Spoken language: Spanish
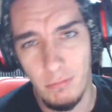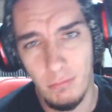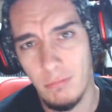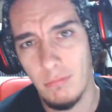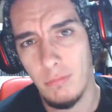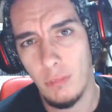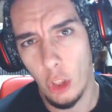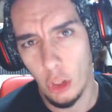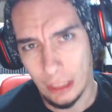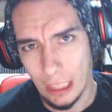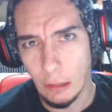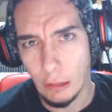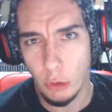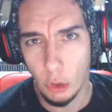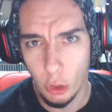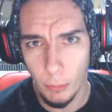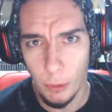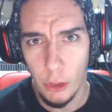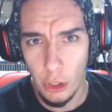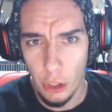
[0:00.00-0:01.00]
No tanto
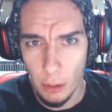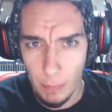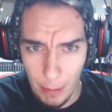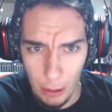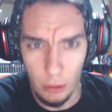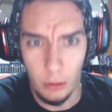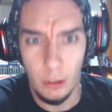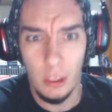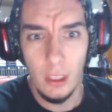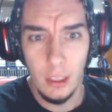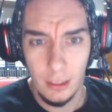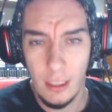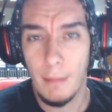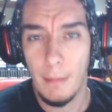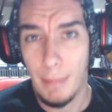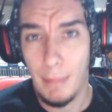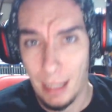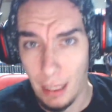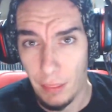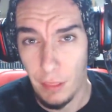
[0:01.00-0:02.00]
como yo, pero
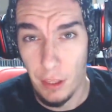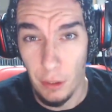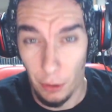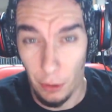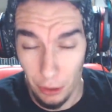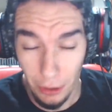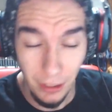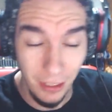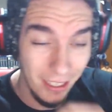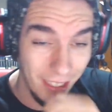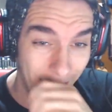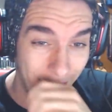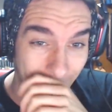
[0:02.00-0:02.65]
parecido, ¿no?